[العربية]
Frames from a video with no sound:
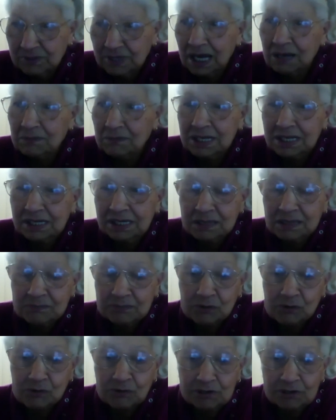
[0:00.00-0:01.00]
بيعاملنا
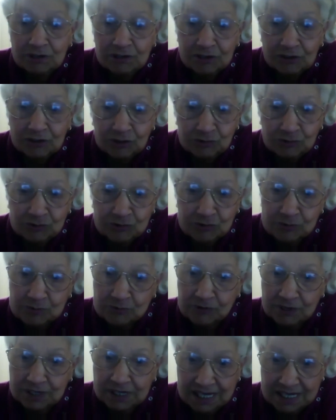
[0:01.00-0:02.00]
بكل لطف
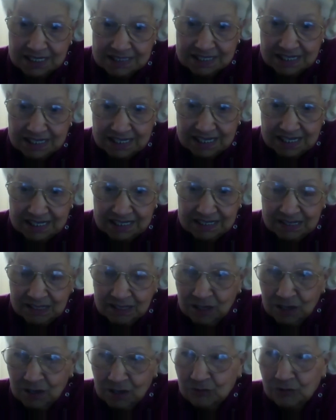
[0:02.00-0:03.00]
وبكل حسنات
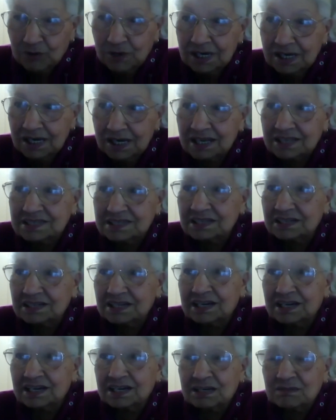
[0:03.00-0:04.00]
وهنا
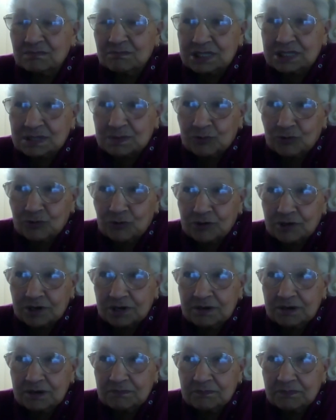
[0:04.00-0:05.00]
أتذكر
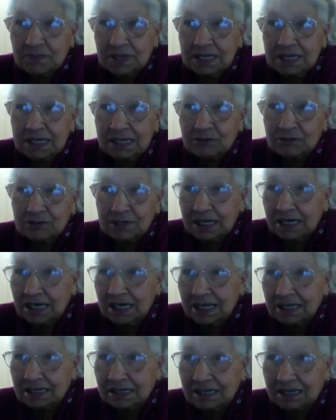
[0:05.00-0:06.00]
المزمور
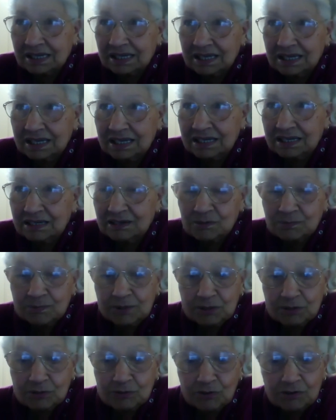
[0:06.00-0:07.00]
103 اللي
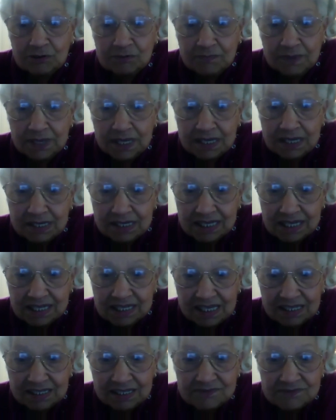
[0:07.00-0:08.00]
بيقول بارك
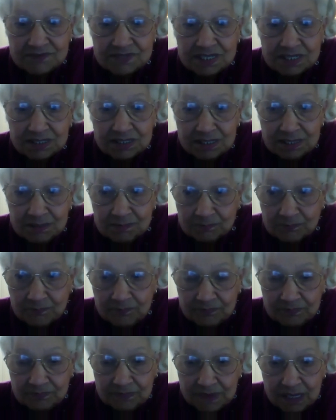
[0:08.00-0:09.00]
يا نفس الرب
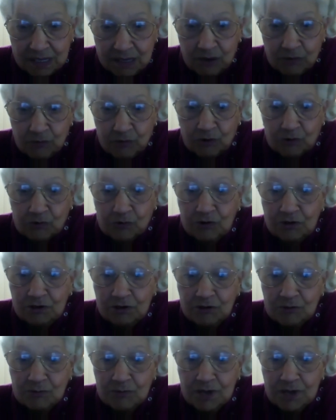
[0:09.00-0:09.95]
وكل